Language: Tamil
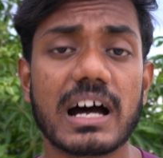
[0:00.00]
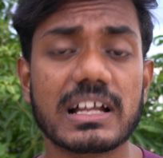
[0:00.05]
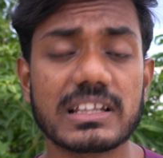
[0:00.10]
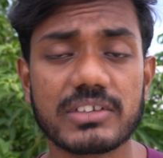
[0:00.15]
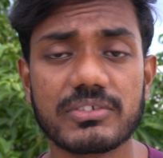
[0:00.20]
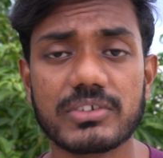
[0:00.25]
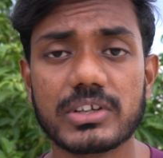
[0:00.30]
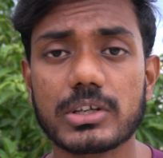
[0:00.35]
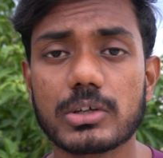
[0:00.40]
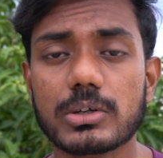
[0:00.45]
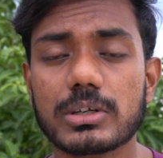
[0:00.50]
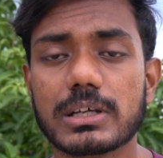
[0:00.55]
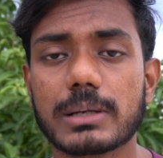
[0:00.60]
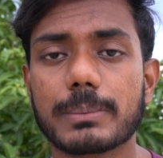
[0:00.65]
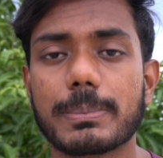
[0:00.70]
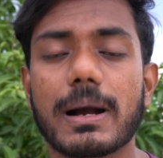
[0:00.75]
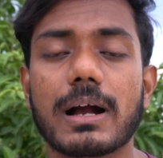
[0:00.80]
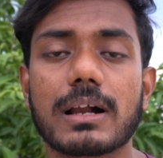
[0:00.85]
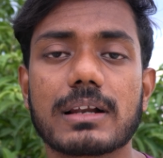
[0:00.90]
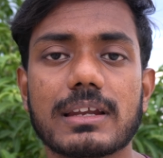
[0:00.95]
அந்த வீடியோ
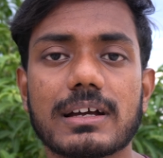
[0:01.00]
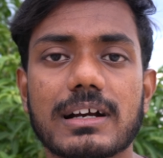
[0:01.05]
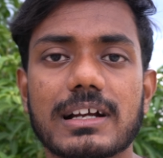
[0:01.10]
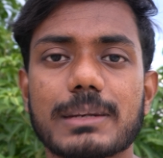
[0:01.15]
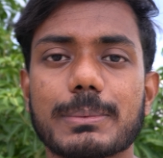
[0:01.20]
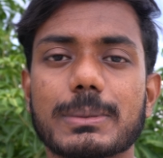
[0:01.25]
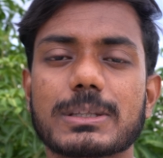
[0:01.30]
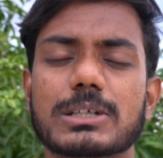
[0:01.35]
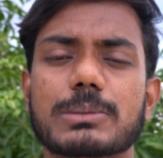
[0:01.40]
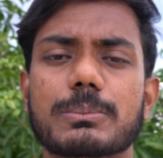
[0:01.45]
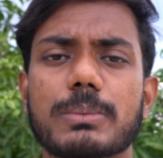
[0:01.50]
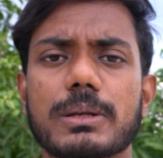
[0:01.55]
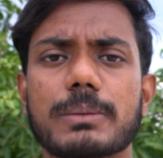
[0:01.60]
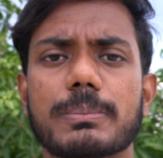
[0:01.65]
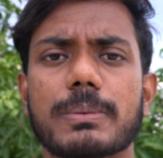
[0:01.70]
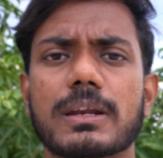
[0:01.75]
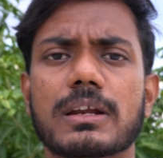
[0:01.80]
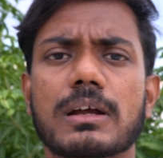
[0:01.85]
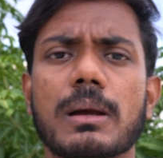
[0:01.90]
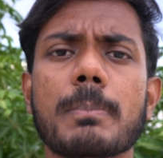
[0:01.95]
நீங்கள் பார்க்கலனா கண்டிப்பாக செக் பண்ணி
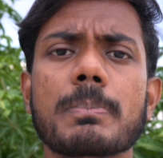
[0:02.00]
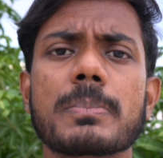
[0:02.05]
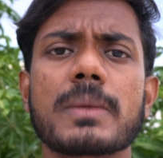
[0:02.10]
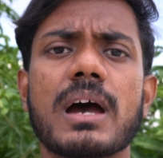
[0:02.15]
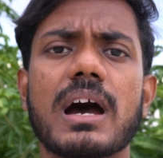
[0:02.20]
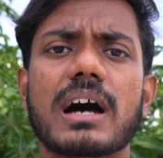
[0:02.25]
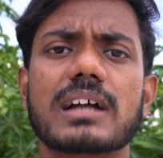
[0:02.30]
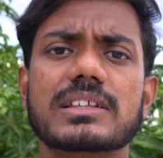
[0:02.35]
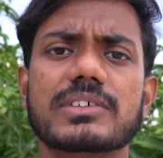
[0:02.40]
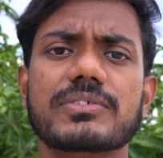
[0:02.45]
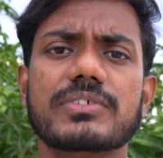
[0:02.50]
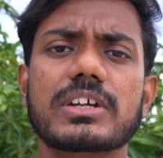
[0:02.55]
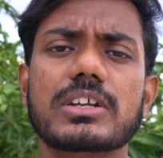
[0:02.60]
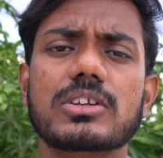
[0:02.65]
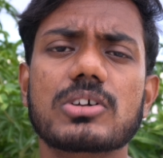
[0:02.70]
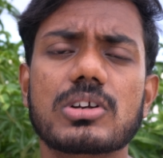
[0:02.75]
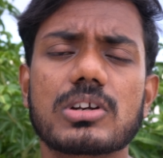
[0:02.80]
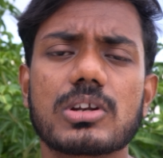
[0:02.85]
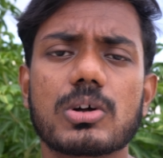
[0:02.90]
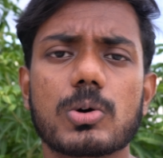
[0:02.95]
பாருங்கள் அந்த
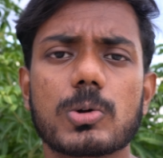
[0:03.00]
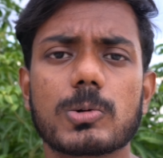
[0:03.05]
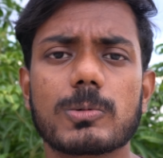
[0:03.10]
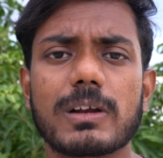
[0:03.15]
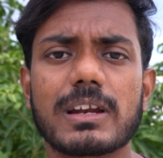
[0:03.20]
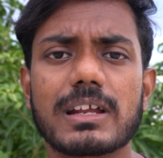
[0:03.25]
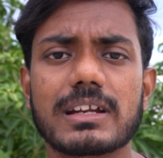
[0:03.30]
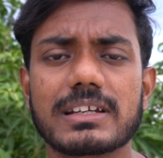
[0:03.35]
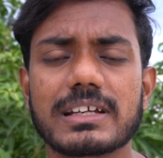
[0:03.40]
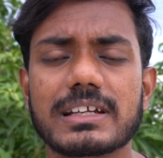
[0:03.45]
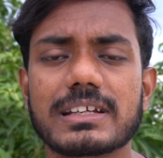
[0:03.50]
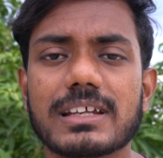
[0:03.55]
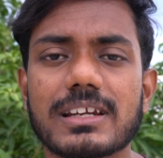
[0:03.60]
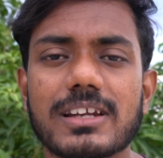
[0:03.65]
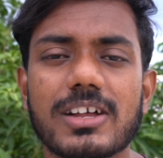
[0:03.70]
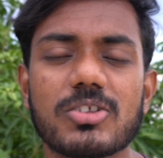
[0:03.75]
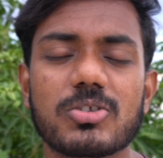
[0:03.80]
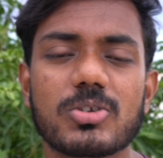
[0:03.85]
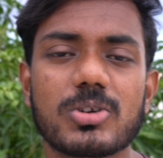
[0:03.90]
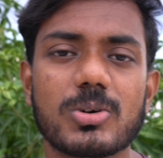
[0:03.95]
வீடியோவில் நான் ஒரு வேளை
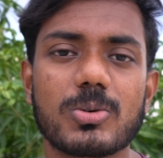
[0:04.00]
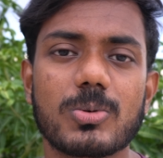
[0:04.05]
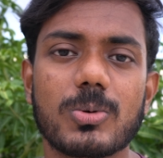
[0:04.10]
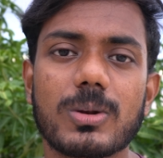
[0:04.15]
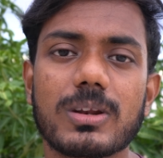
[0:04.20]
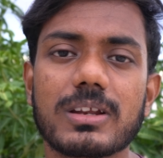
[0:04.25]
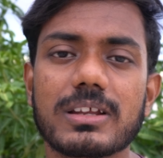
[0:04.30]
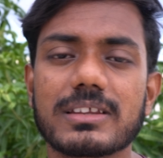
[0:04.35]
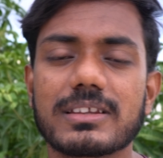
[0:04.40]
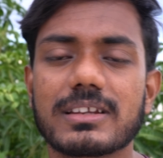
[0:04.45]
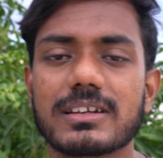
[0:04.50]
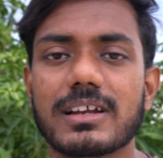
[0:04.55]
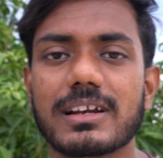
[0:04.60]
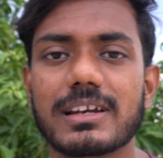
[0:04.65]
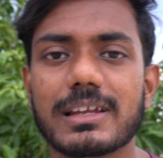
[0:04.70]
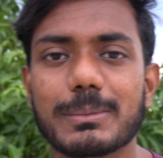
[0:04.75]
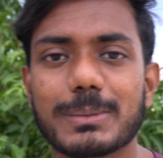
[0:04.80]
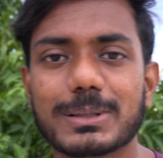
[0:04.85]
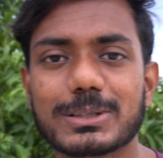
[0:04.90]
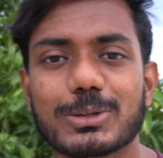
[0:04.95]
டீட்டெயிலாக சொன்ன ஒரு
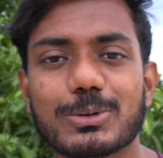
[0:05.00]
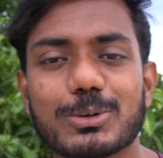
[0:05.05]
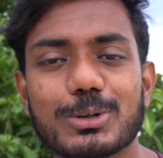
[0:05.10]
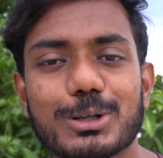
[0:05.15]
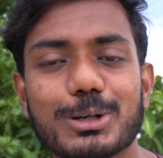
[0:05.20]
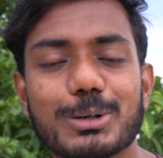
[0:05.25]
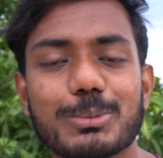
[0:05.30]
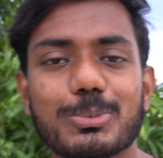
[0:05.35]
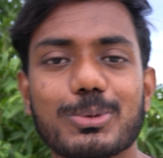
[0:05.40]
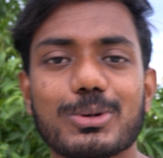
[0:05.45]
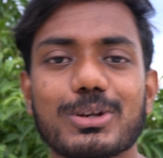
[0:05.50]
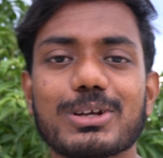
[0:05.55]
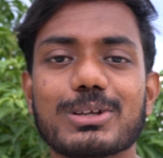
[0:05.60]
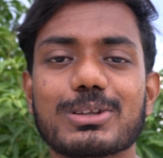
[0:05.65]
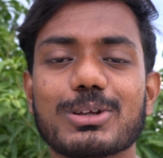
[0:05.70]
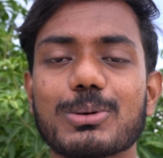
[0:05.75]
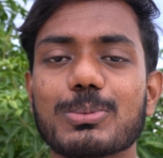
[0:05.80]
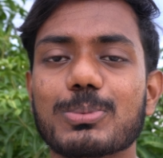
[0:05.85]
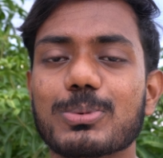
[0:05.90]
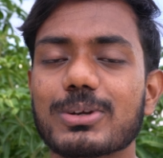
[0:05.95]
ரீசனாலே மற்றவங்களுக்கு
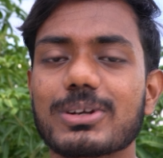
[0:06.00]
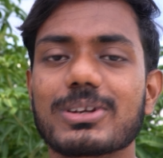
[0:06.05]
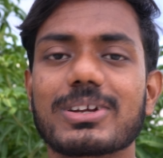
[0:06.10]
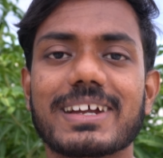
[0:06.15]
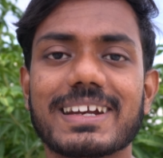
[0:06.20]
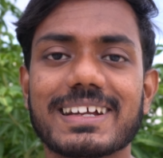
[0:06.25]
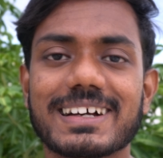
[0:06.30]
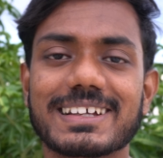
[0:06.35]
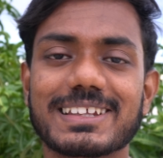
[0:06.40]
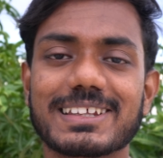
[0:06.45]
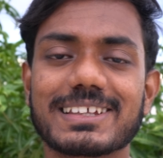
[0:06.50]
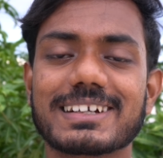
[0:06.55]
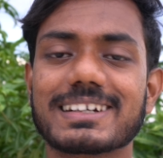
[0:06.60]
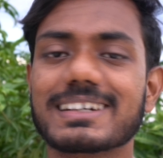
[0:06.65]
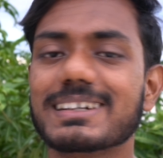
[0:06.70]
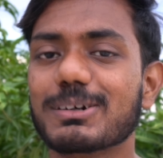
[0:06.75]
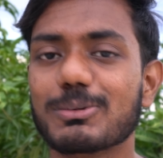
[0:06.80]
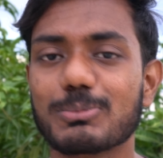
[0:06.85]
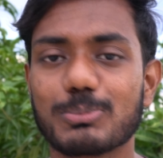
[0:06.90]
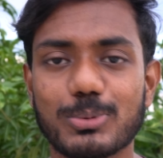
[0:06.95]
புரியுதோ புரியலையோ எனக்கு அது
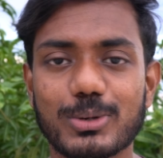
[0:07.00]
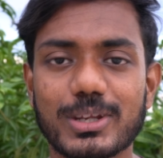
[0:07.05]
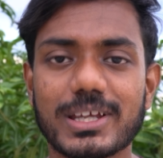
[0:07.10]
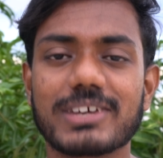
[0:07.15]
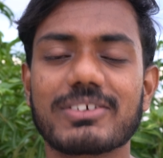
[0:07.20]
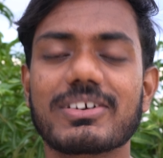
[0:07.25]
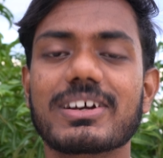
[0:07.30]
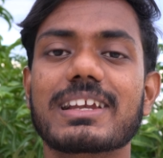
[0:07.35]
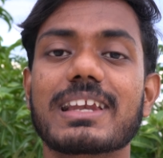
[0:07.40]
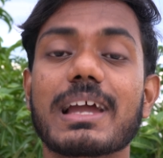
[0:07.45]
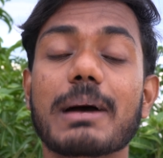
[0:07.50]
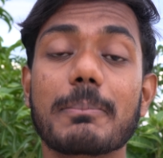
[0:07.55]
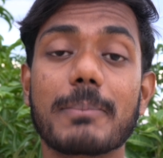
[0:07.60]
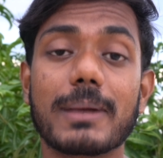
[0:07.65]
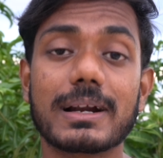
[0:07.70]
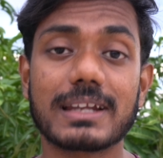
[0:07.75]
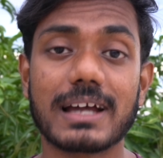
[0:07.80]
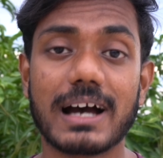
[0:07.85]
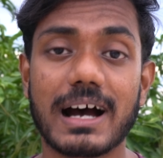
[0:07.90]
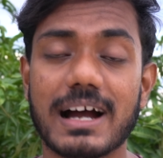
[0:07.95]
புரியவே இல்லை
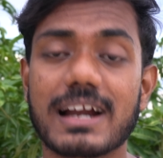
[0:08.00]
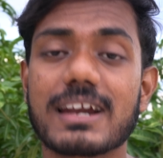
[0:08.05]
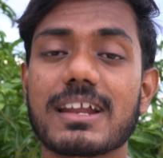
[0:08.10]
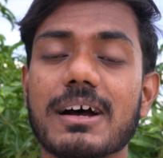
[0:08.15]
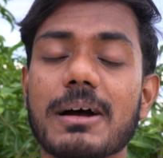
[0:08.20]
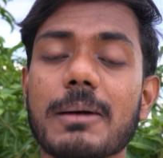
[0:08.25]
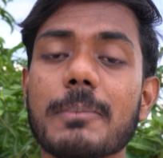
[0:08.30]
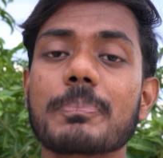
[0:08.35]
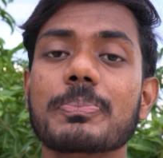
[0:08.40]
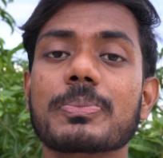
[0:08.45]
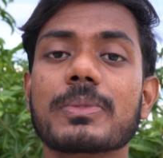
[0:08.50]
பட் ஆனால்